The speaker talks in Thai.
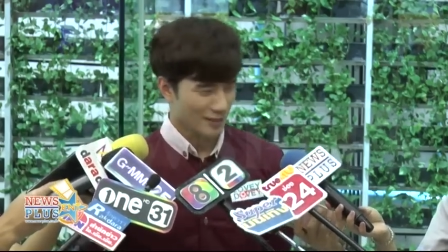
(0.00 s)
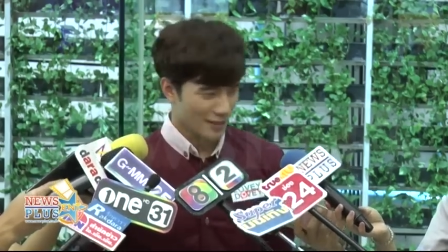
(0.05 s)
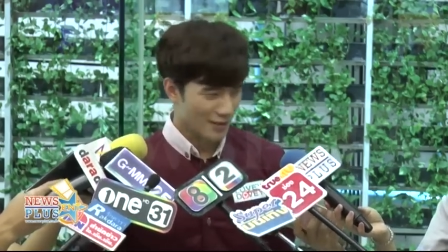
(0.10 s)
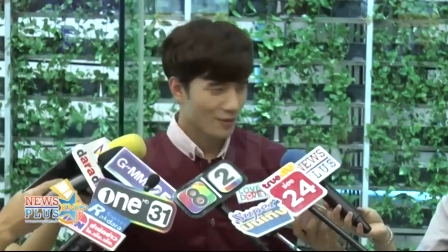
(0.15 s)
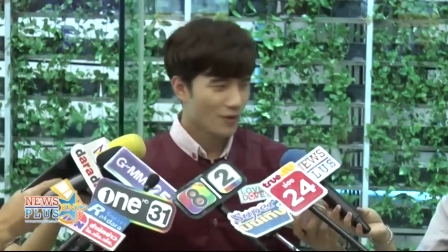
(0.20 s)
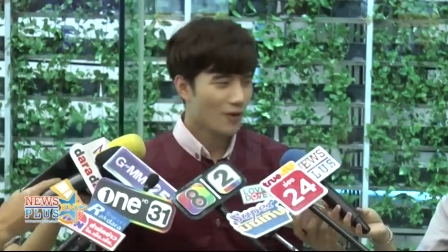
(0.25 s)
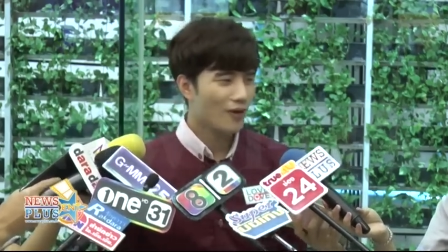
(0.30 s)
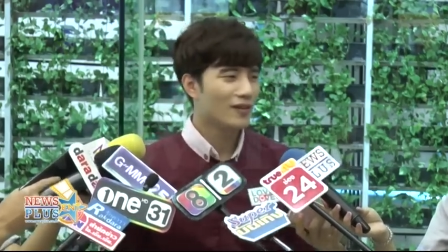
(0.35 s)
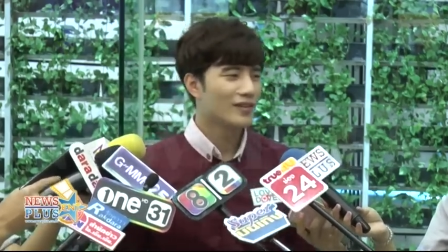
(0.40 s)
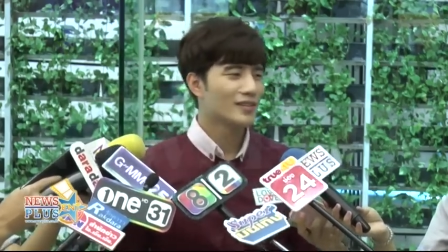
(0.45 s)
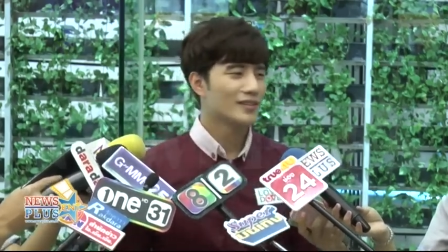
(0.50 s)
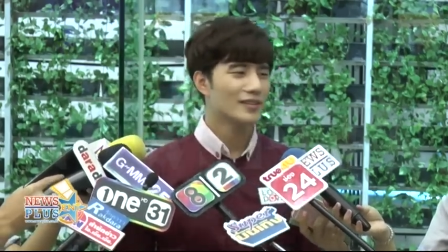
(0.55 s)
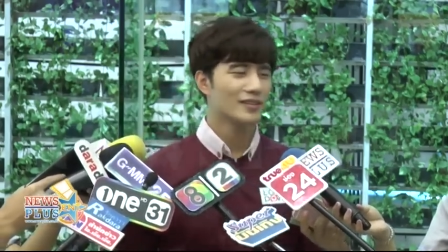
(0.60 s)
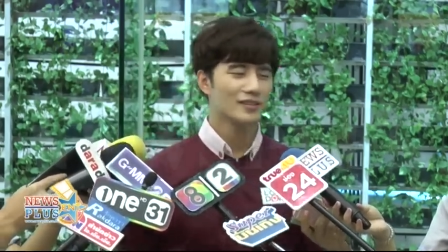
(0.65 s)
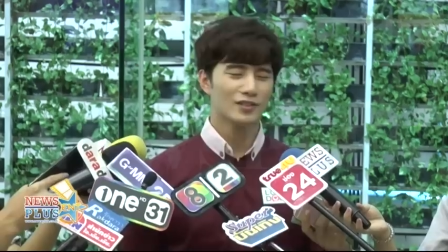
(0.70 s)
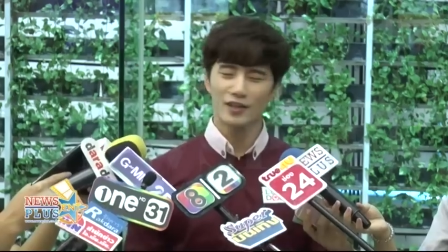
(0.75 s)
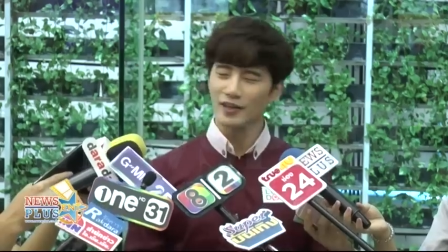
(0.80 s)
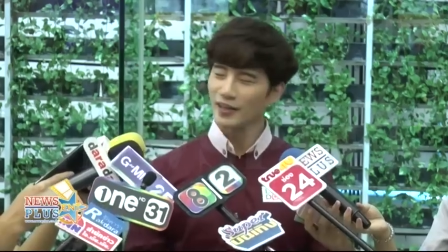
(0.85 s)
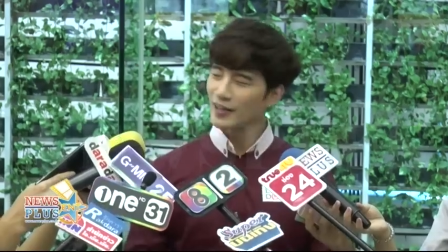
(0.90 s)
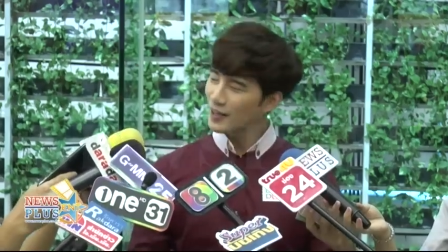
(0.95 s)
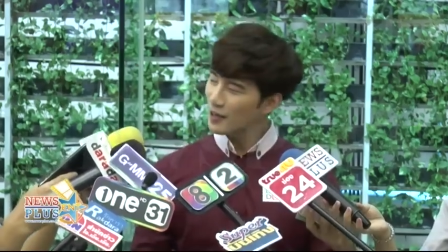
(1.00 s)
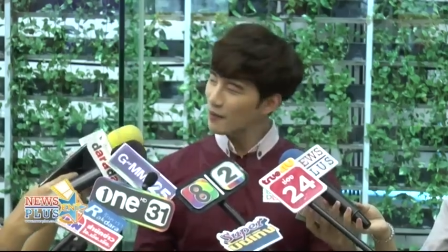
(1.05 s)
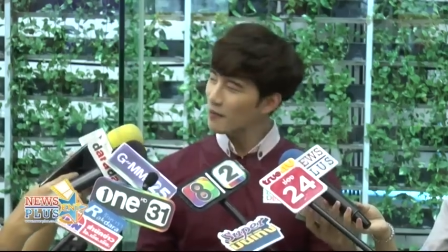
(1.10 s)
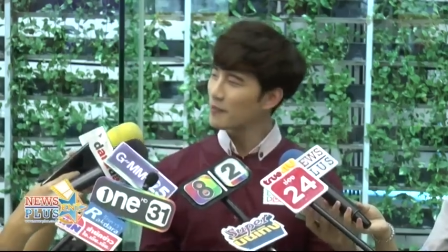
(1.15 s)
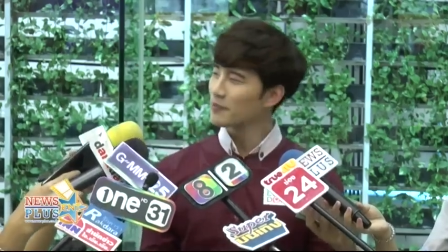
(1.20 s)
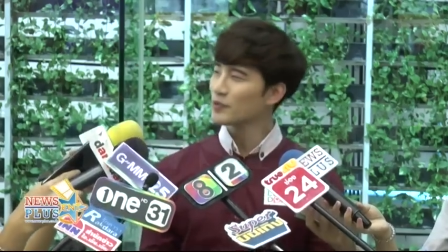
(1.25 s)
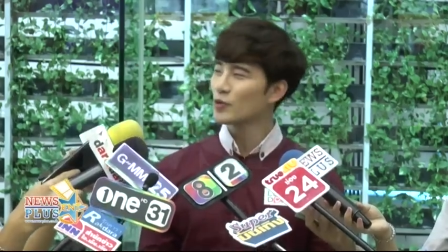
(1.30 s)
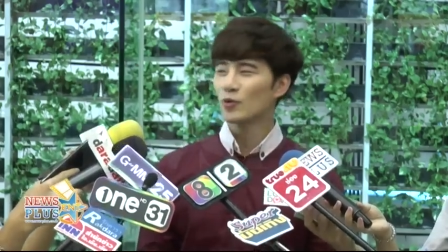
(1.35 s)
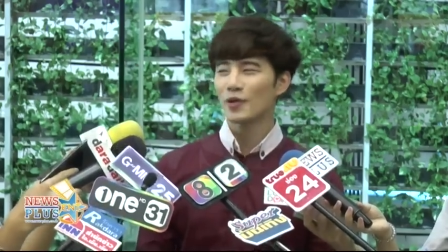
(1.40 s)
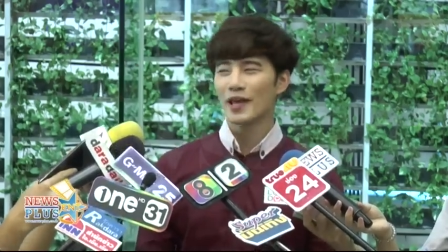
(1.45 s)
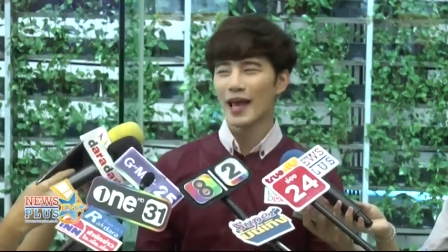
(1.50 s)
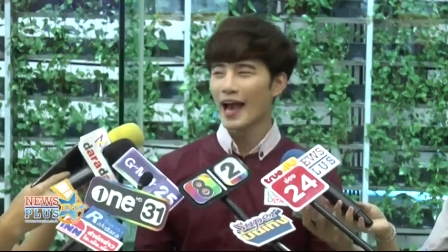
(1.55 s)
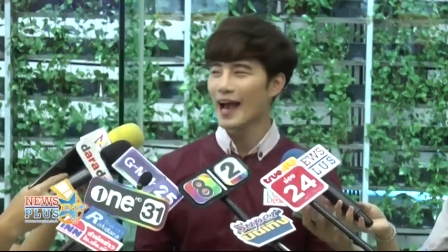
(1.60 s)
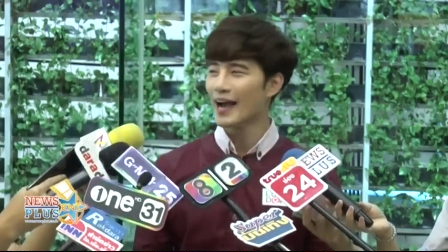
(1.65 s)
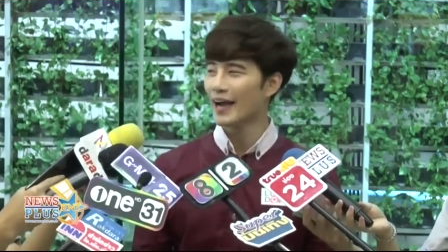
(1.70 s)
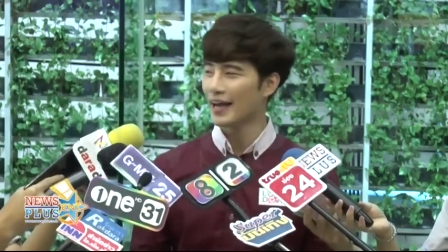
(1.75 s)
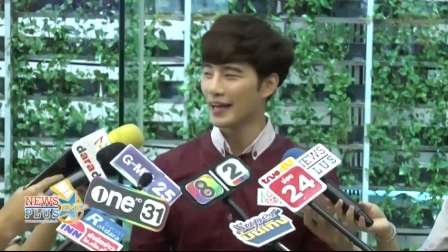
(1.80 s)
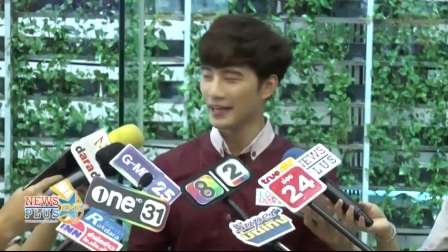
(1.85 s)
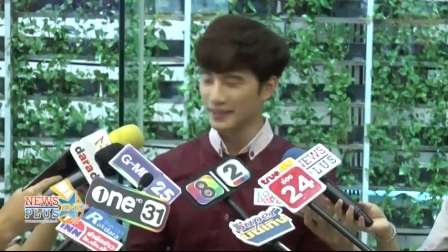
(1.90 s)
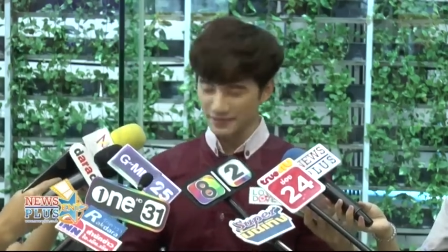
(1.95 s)
กังวลตอนนี้เขาแบบทุกอย่า
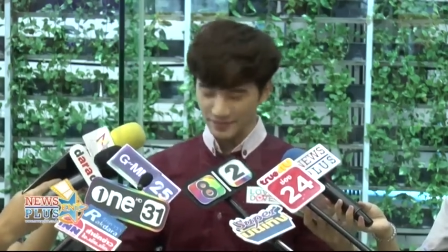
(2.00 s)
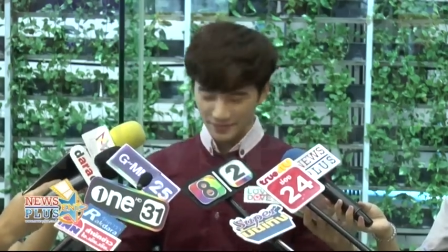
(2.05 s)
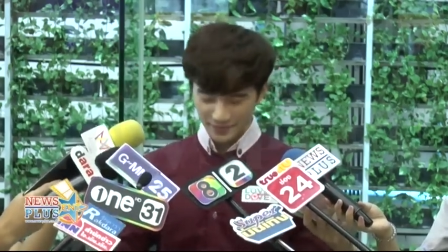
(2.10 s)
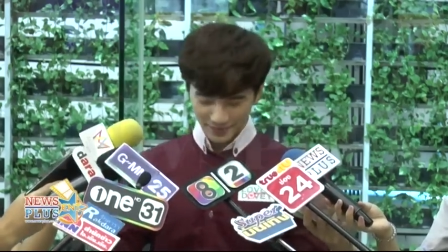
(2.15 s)
งอะ